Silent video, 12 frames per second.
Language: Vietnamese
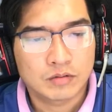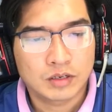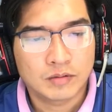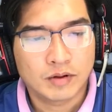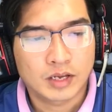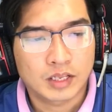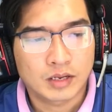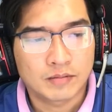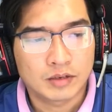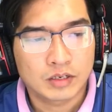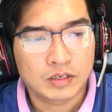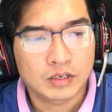Con chó của
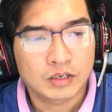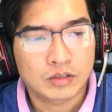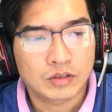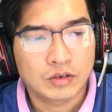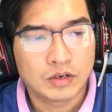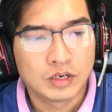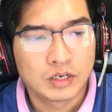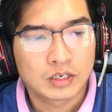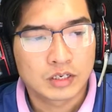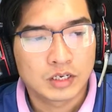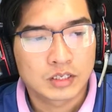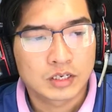nhà ông Pi không
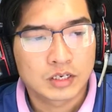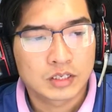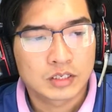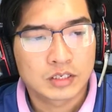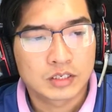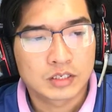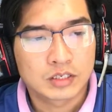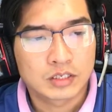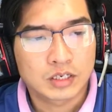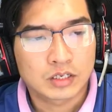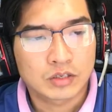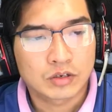chỉ làm cho mình Bảo
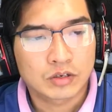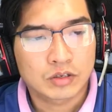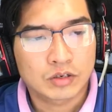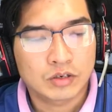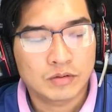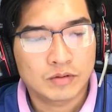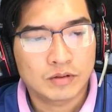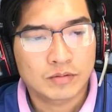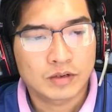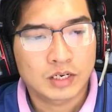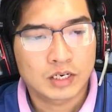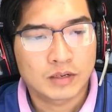sợ, mà
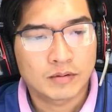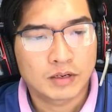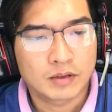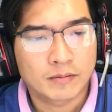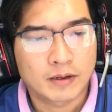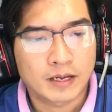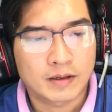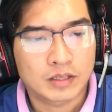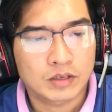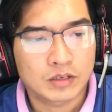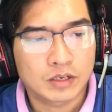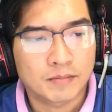còn là bóng ma
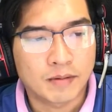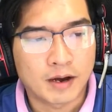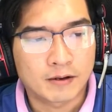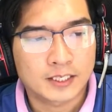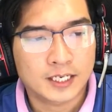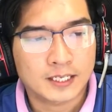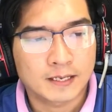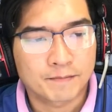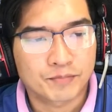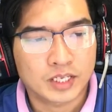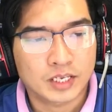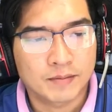phủ sức mạnh uy
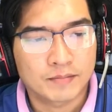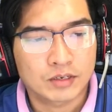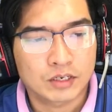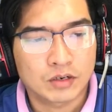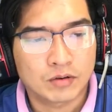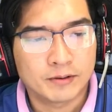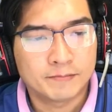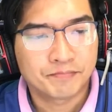quyền lên hầu hết